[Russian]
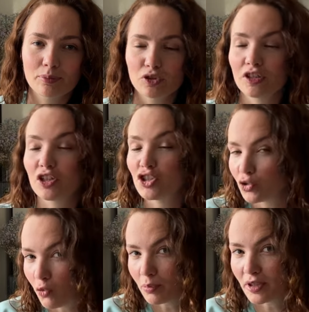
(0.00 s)
после
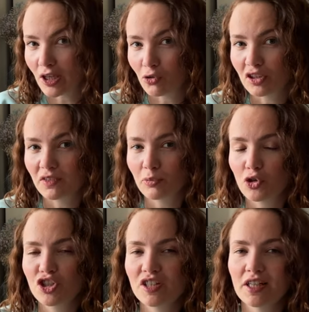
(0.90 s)
ночного перелета, и вам
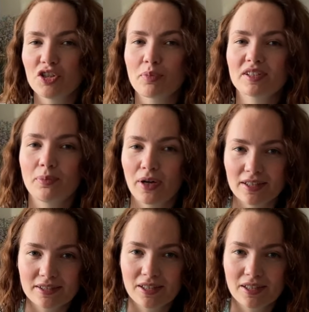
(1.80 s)
хочется лечь поспать,